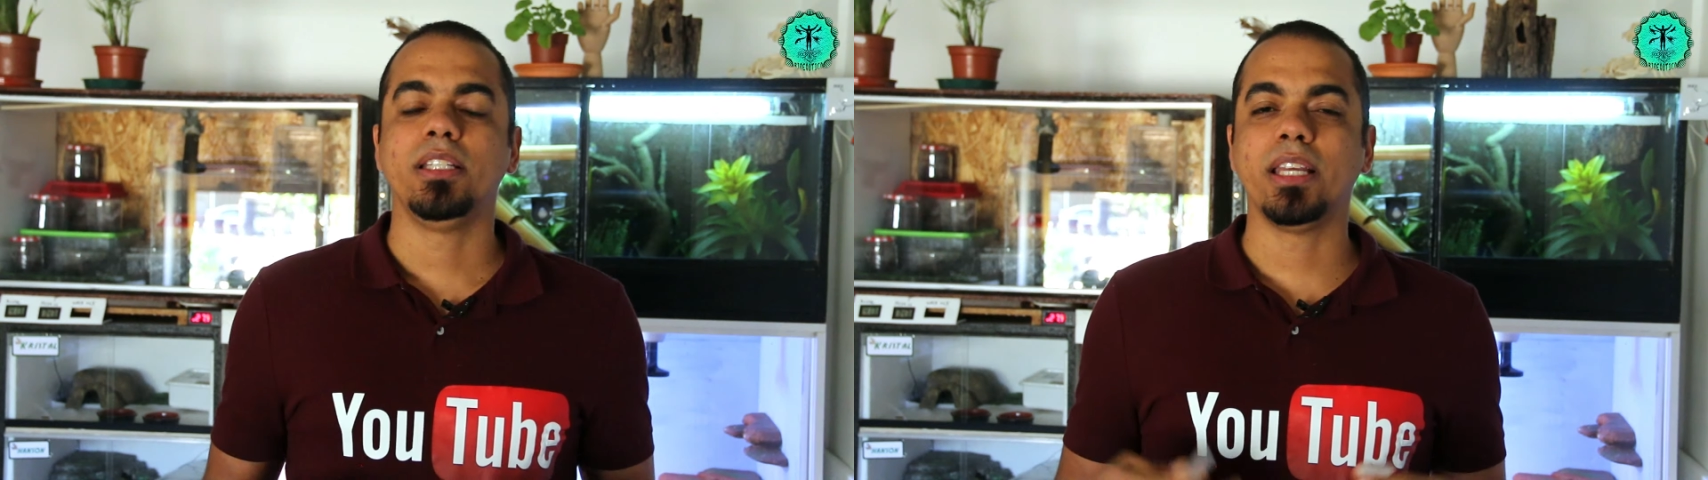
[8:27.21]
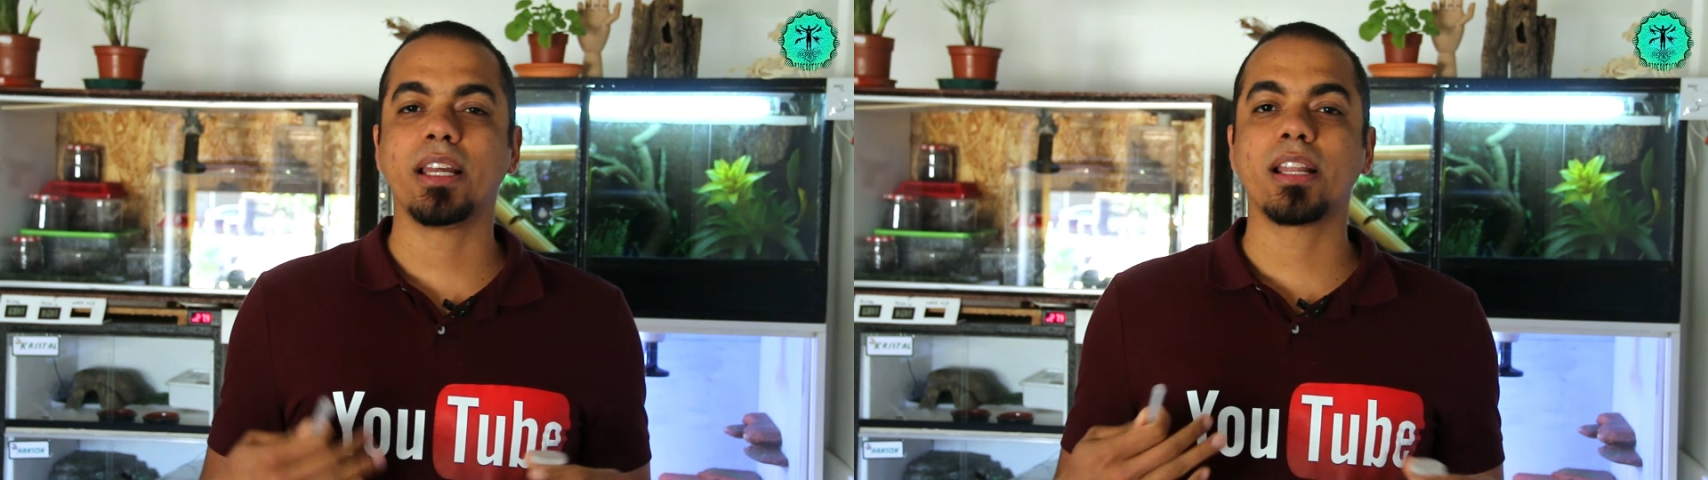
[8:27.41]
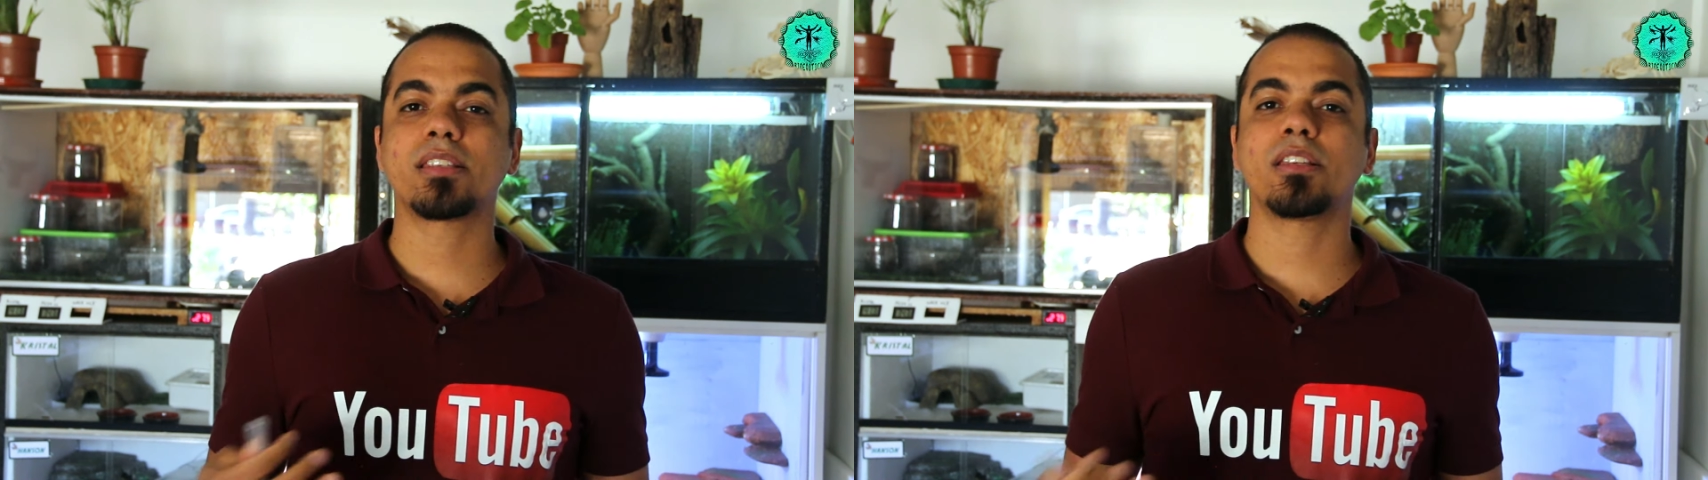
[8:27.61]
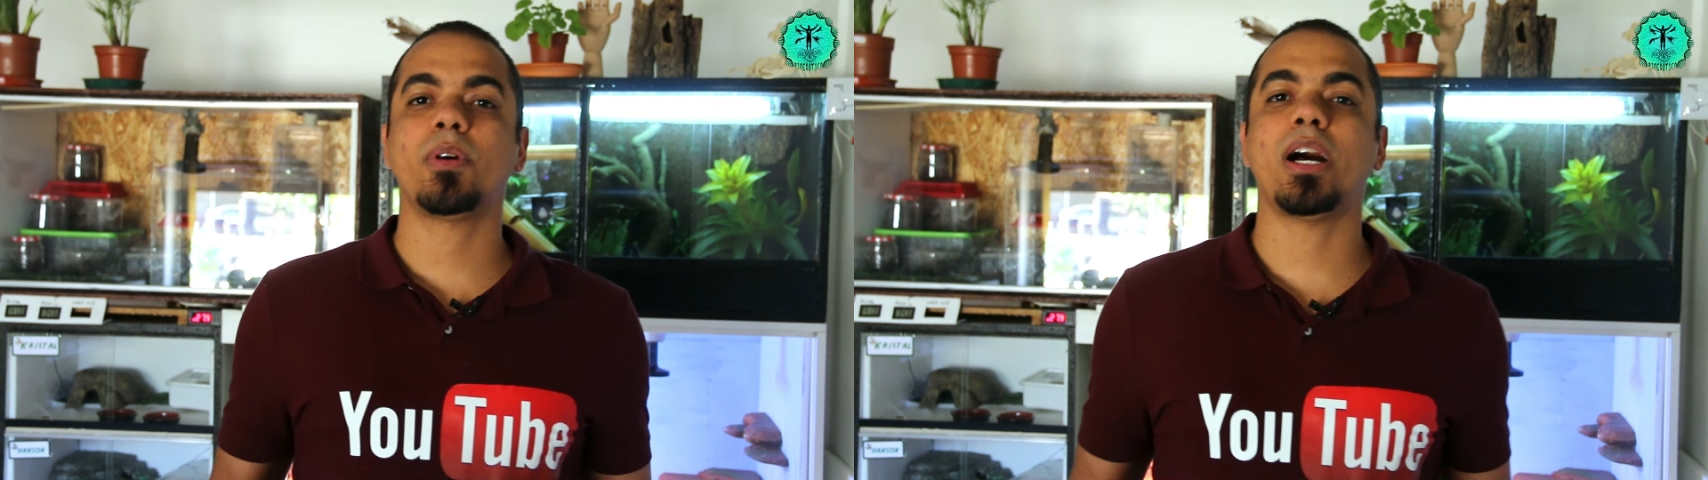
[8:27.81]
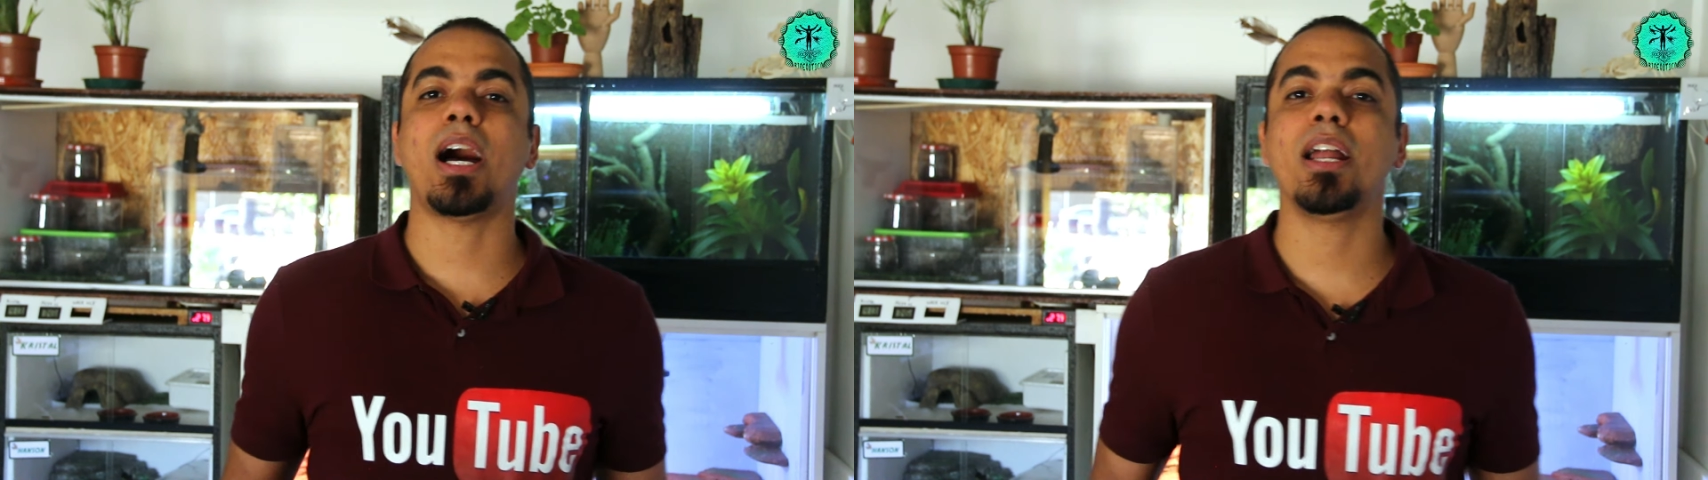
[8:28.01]
Em
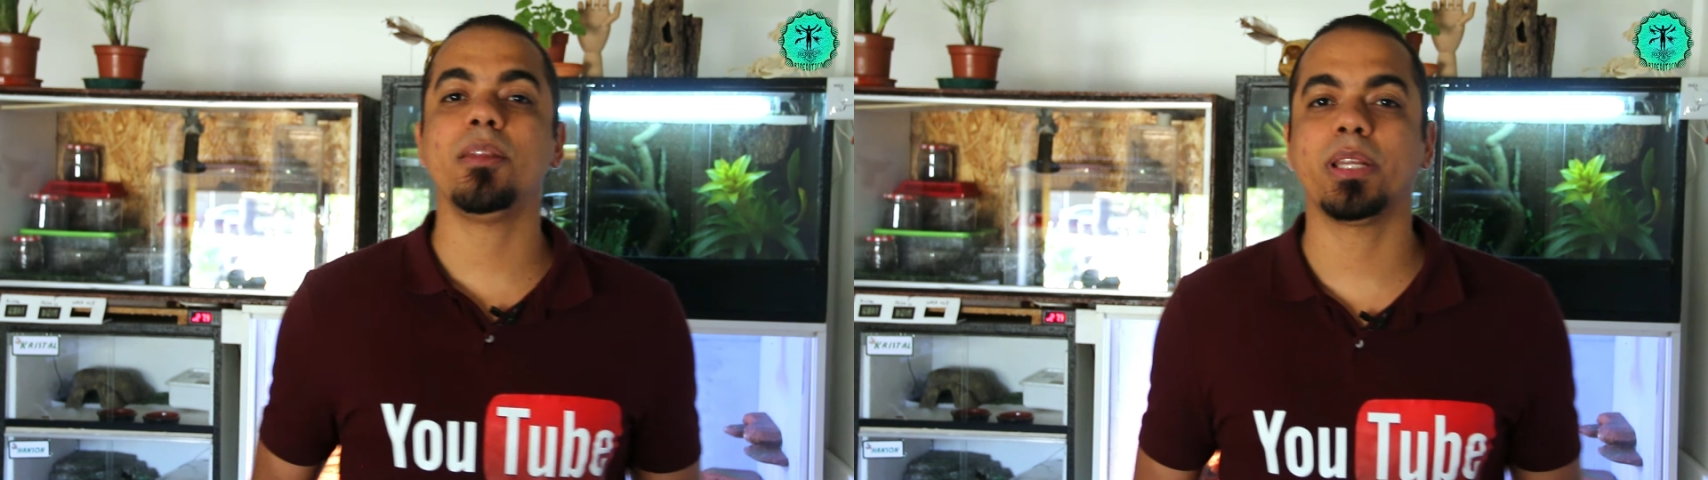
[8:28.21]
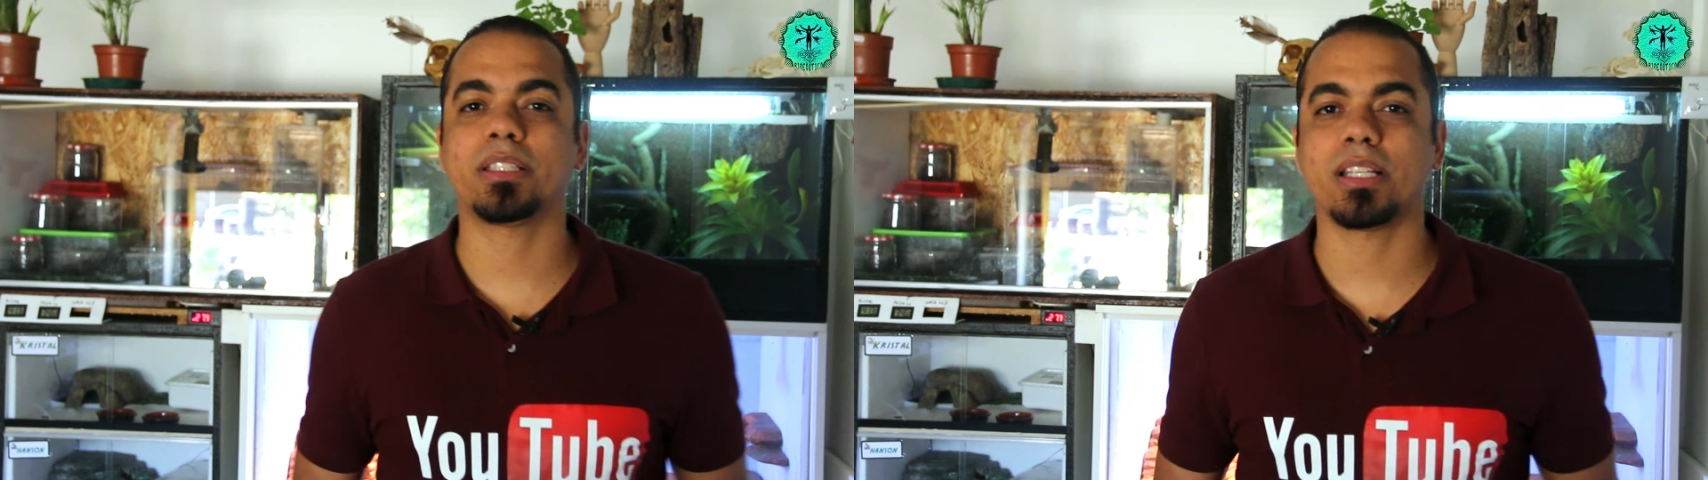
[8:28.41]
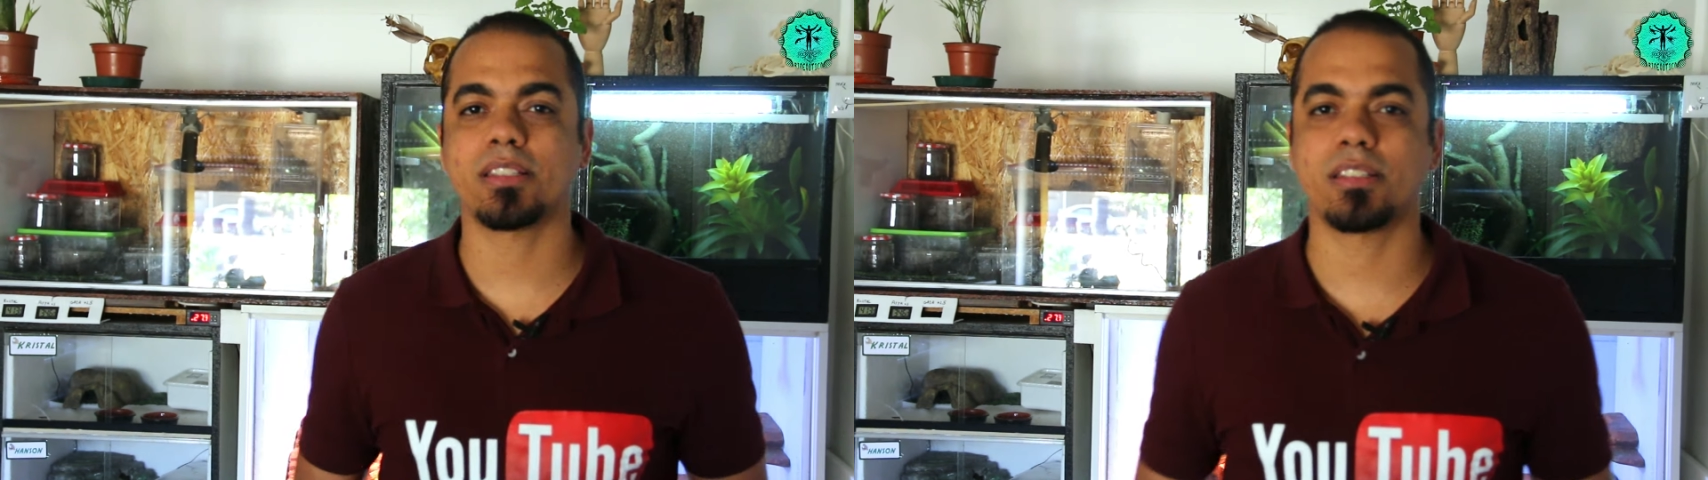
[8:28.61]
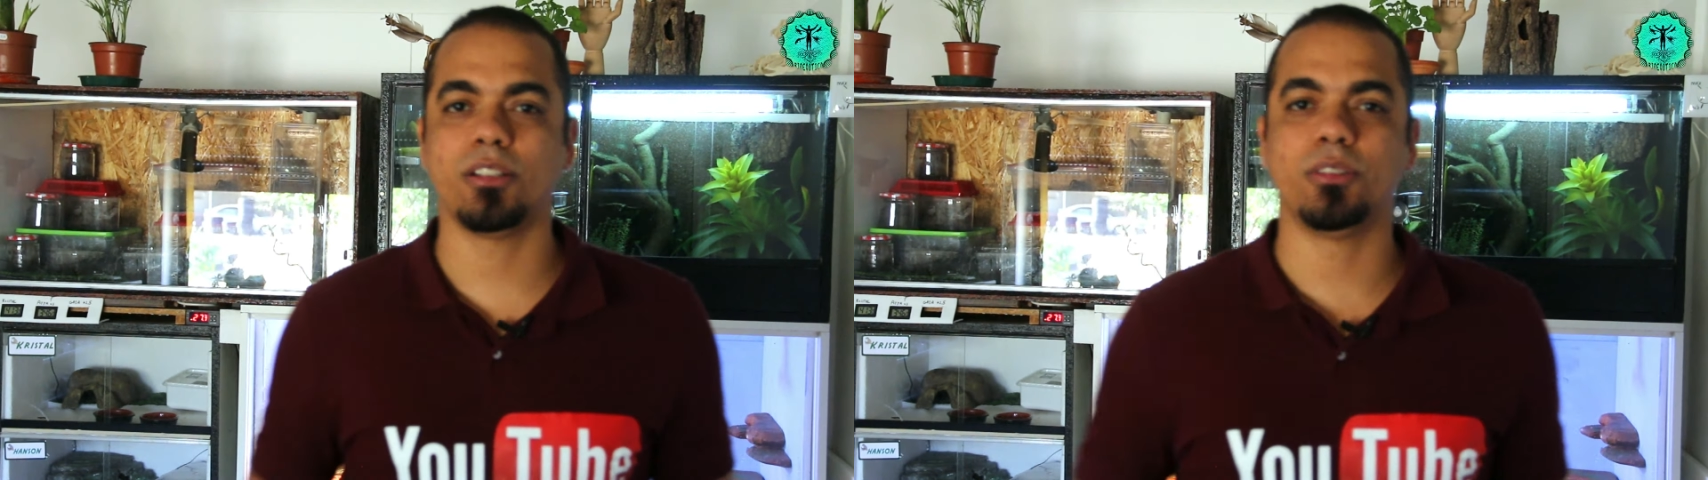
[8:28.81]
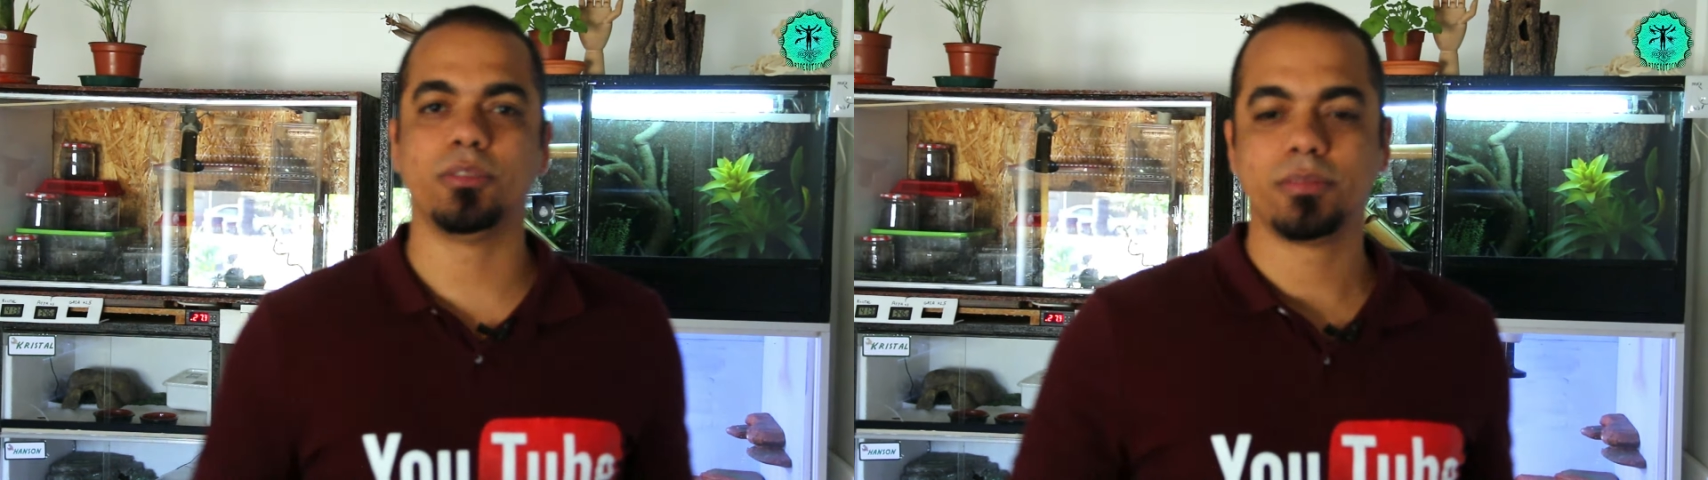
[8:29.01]
relação à
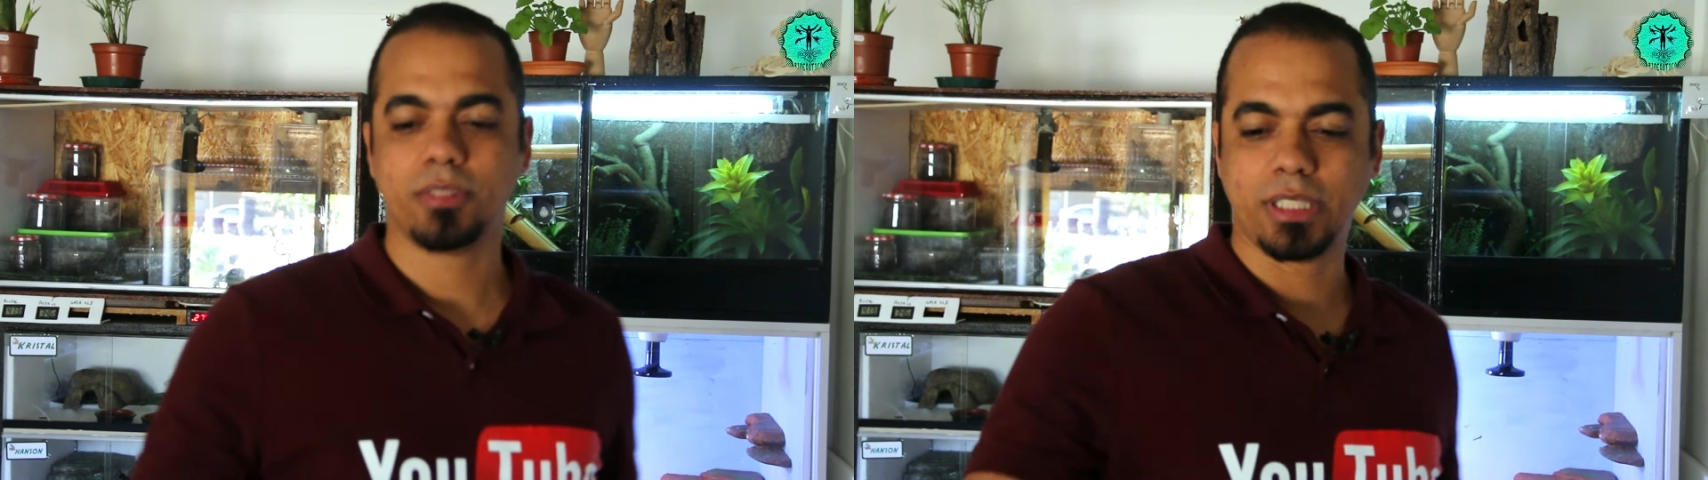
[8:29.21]
alimentação